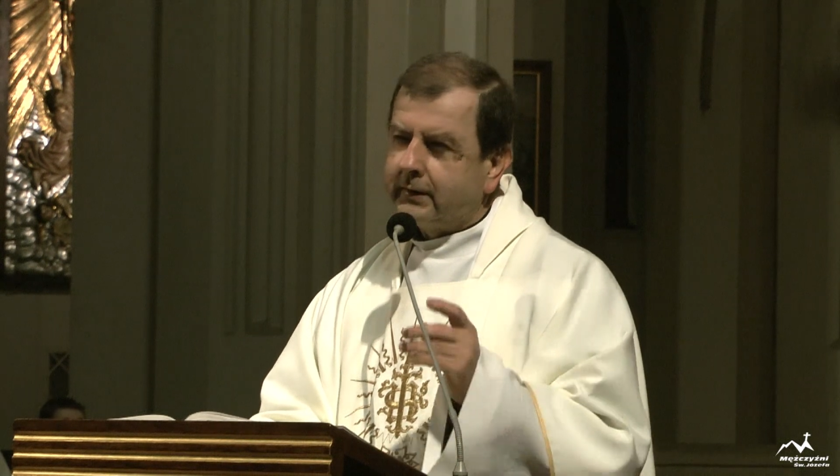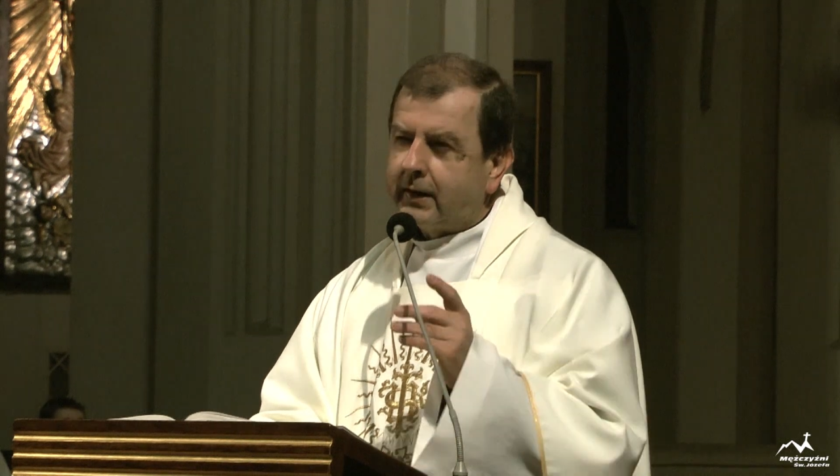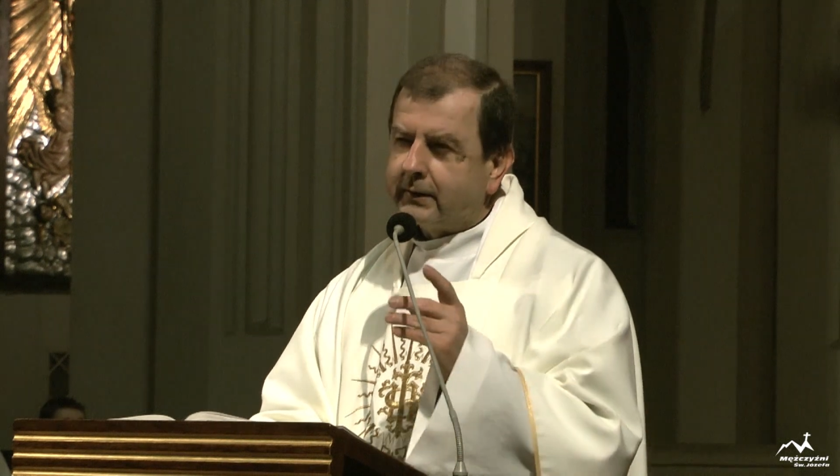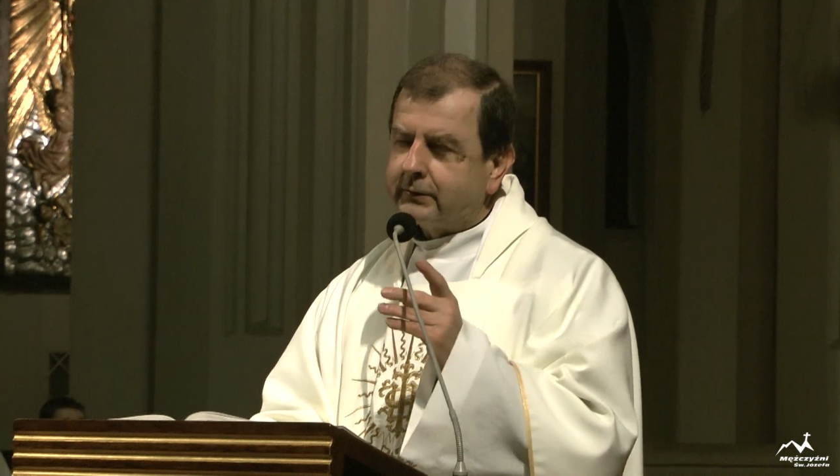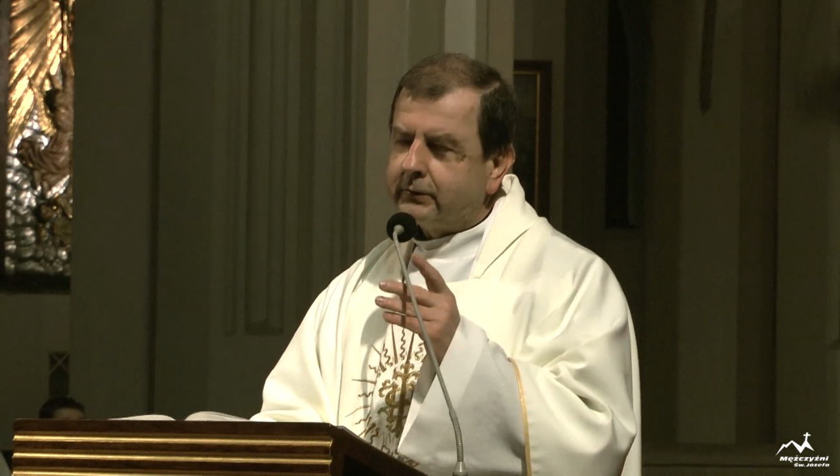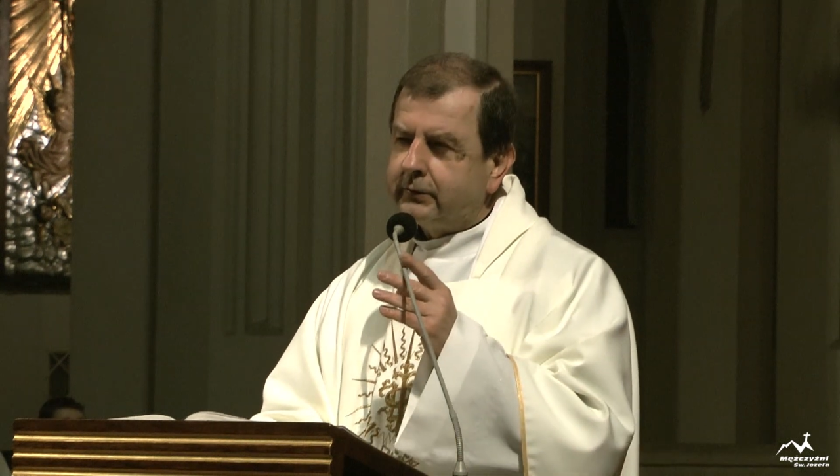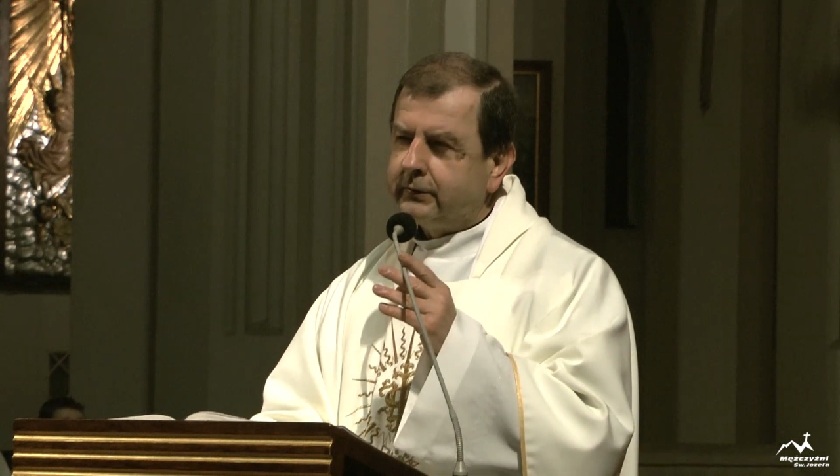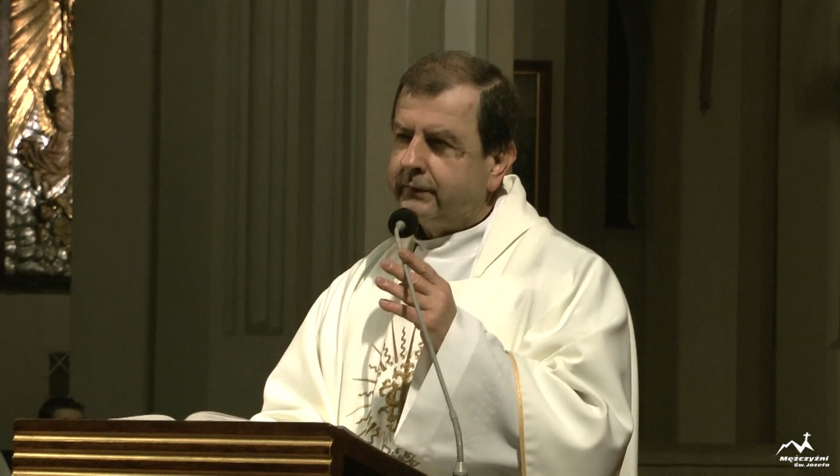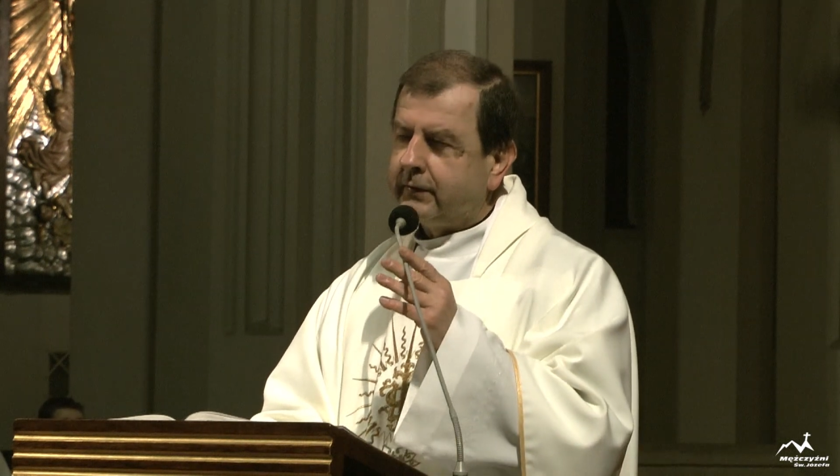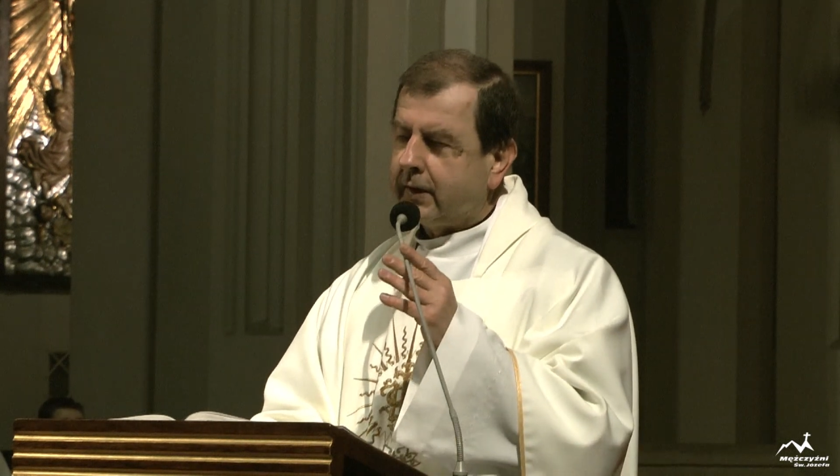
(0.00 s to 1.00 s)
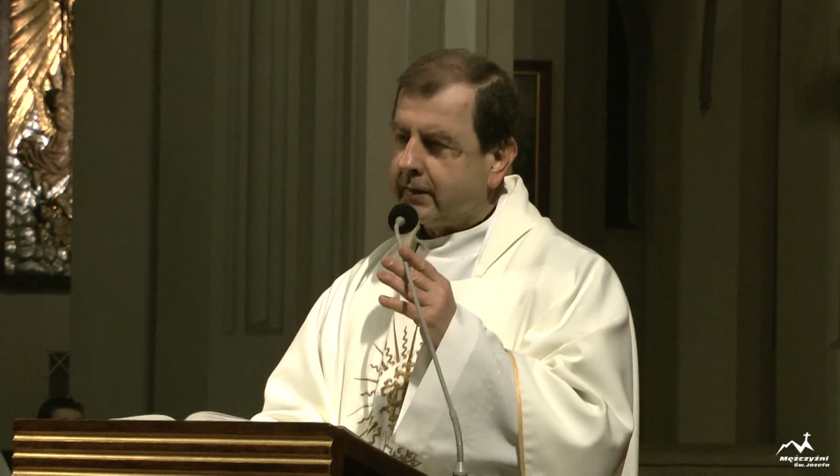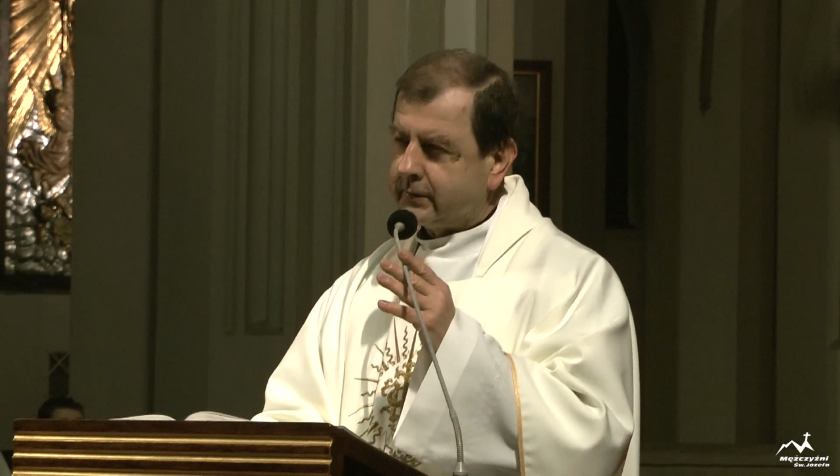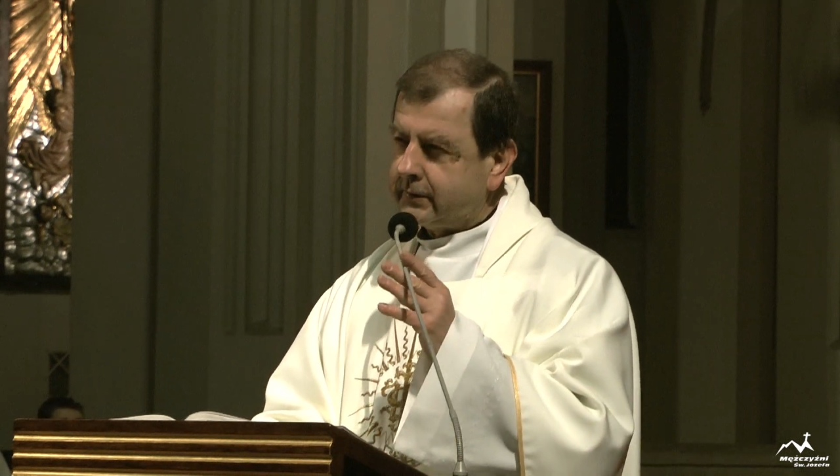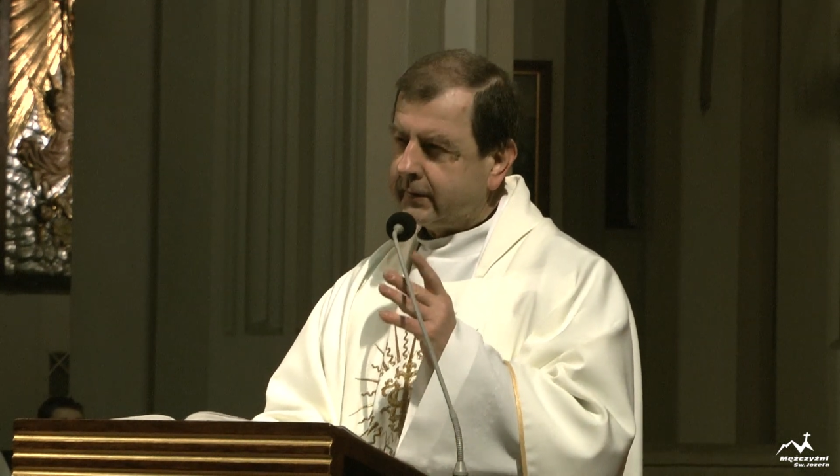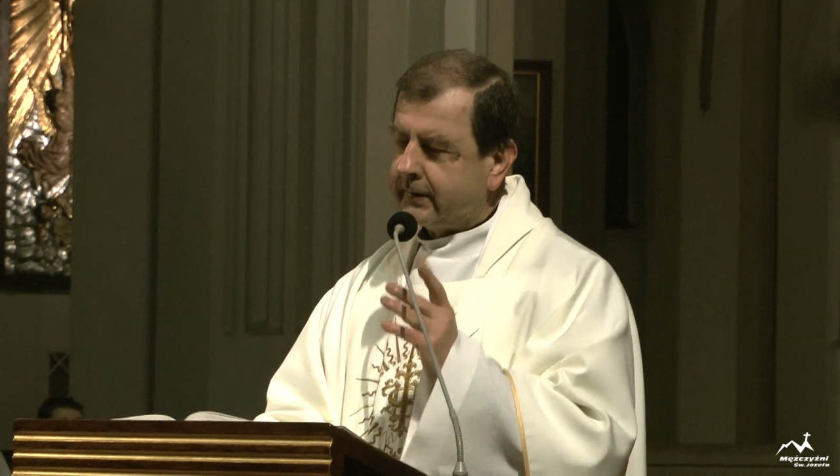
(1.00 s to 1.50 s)
jasno i
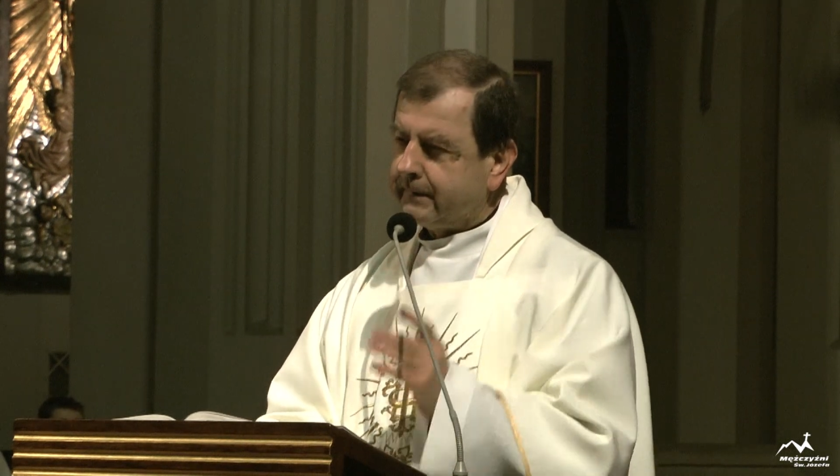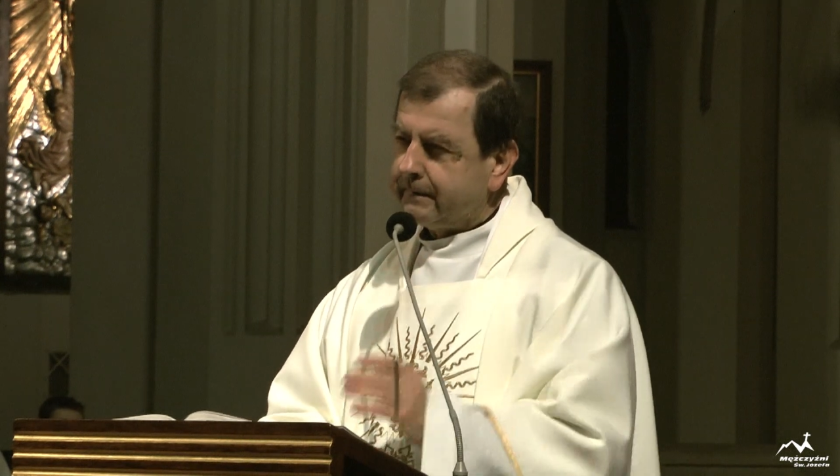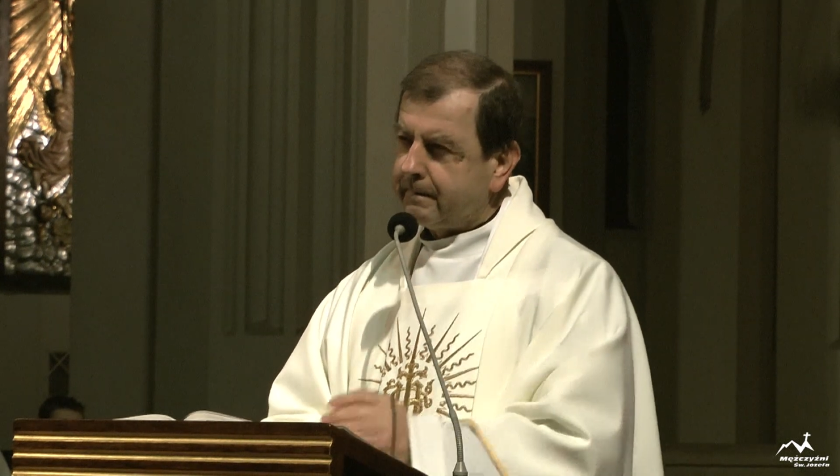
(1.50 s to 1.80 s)
wyraźnie.